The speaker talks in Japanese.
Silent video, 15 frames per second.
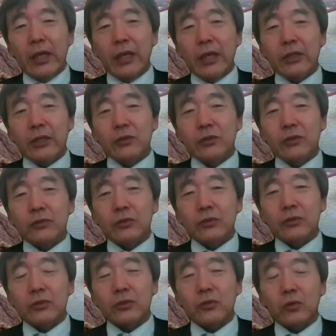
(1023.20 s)
て
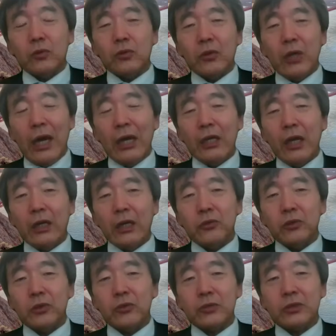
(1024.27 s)
いうことの表れ
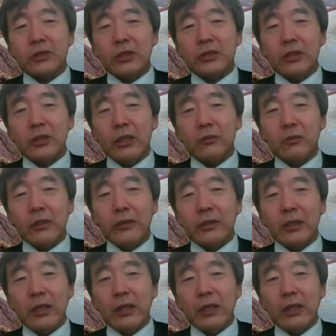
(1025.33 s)
の一つですね、これは